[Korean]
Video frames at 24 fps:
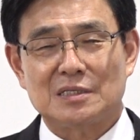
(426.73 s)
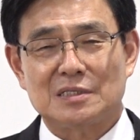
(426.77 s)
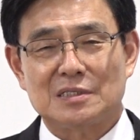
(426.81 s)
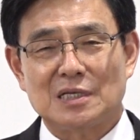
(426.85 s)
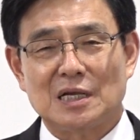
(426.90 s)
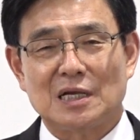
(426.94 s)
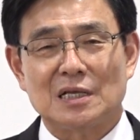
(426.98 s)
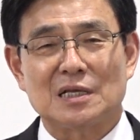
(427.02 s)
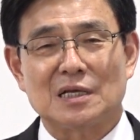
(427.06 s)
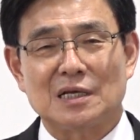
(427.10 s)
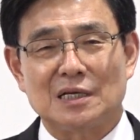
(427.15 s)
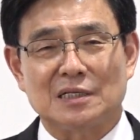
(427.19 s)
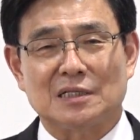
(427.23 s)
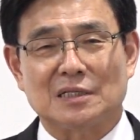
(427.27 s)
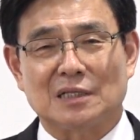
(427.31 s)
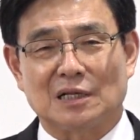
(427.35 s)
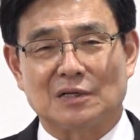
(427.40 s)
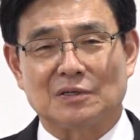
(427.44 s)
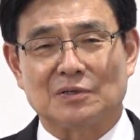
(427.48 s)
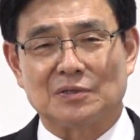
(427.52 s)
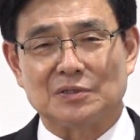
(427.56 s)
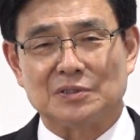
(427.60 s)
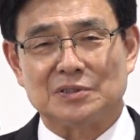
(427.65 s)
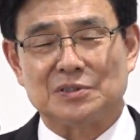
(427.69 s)
차이가
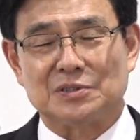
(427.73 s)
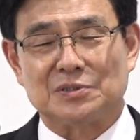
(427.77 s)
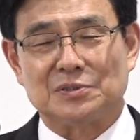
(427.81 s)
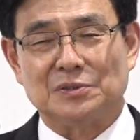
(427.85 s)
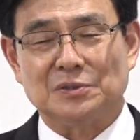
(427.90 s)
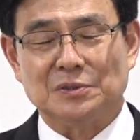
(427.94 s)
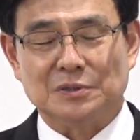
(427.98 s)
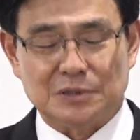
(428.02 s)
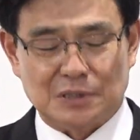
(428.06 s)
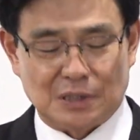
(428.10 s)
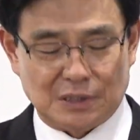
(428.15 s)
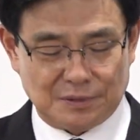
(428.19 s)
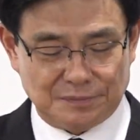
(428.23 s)
있다는 것이죠.